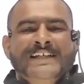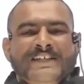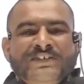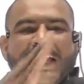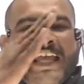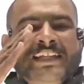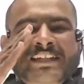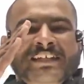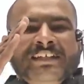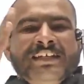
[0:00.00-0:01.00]
जय हिंद
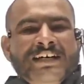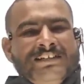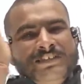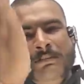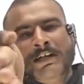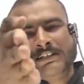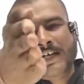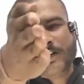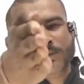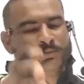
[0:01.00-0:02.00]
जय भारत
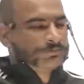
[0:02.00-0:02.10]
लाड